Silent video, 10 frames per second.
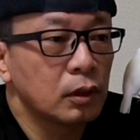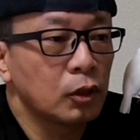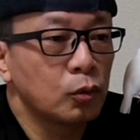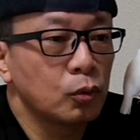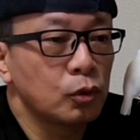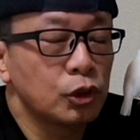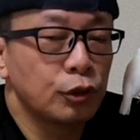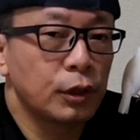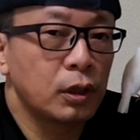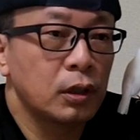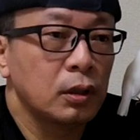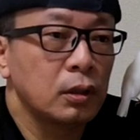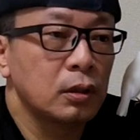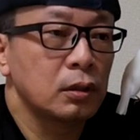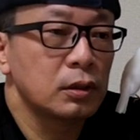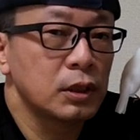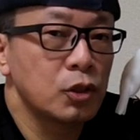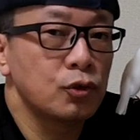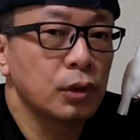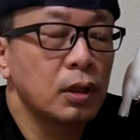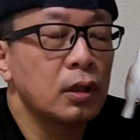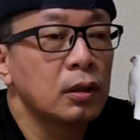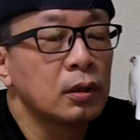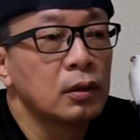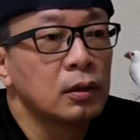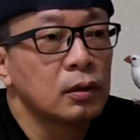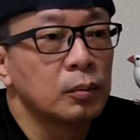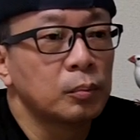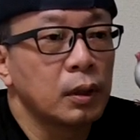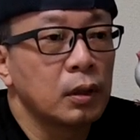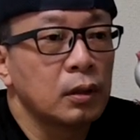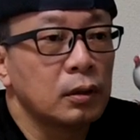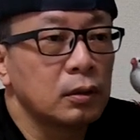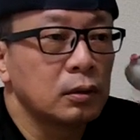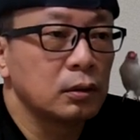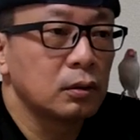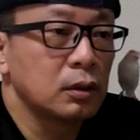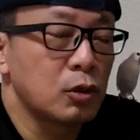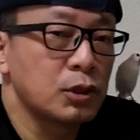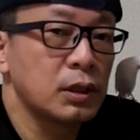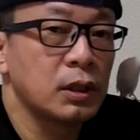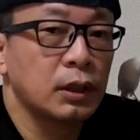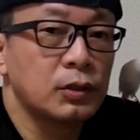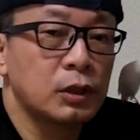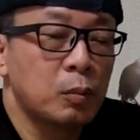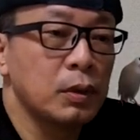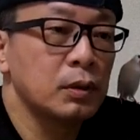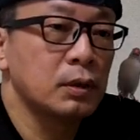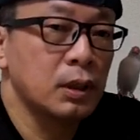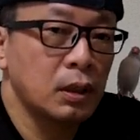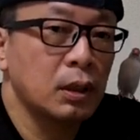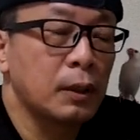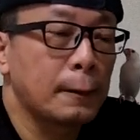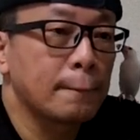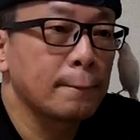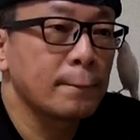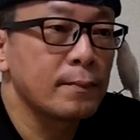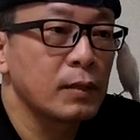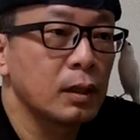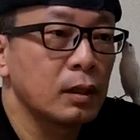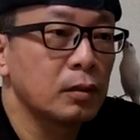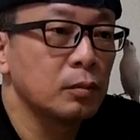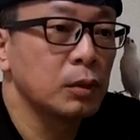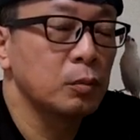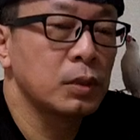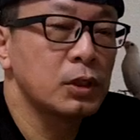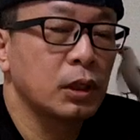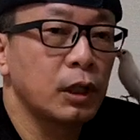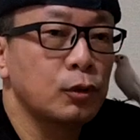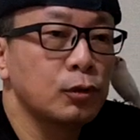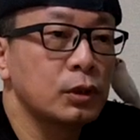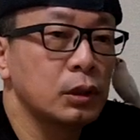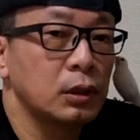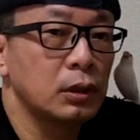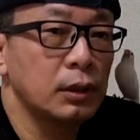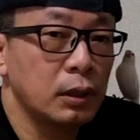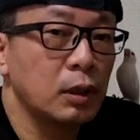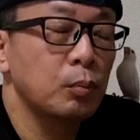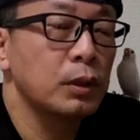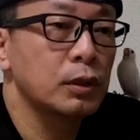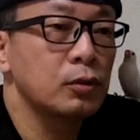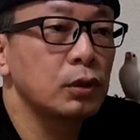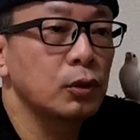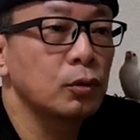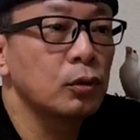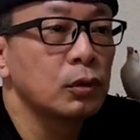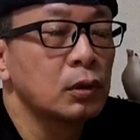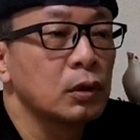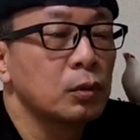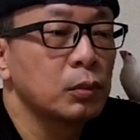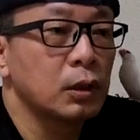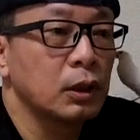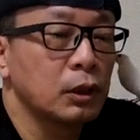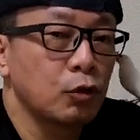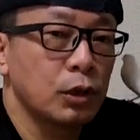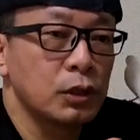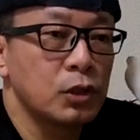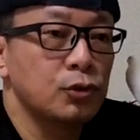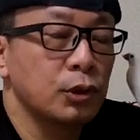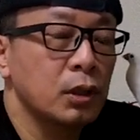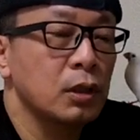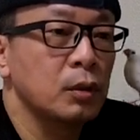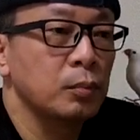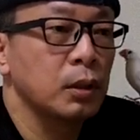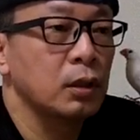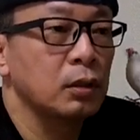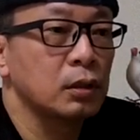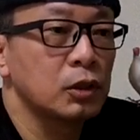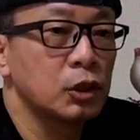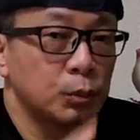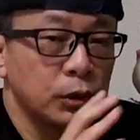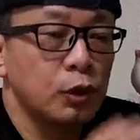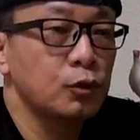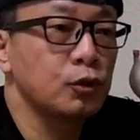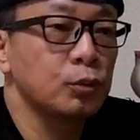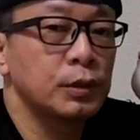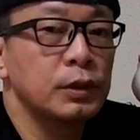あの清原選手が、まあ、覚醒剤で捕まって、まあ、今社会復帰ね頑張ってるけど、まあ、片岡選手が、まあ、自分が YouTube